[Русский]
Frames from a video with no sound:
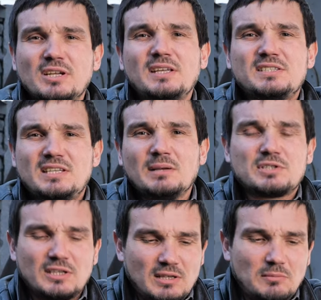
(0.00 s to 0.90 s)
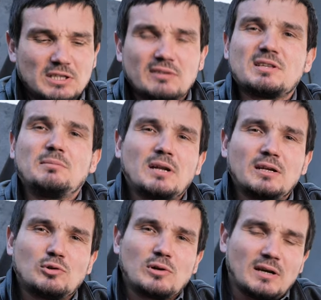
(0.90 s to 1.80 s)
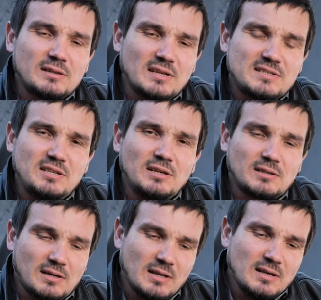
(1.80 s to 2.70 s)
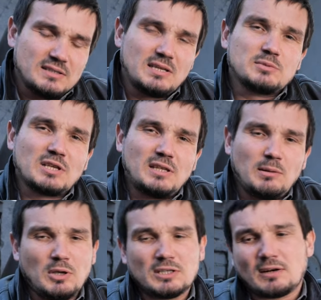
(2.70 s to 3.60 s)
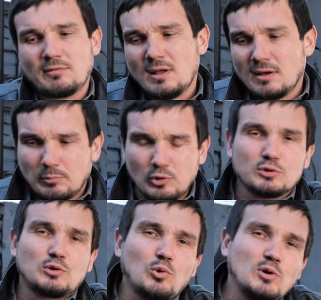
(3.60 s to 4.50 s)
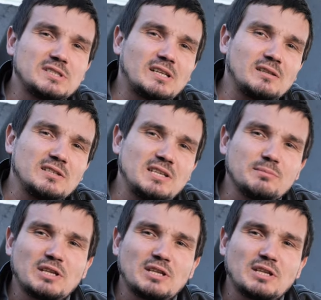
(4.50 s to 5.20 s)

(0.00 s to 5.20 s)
6-7 сантиметров забирает только одна стенка, 7 сантиметров. Плюс с другой стороны 7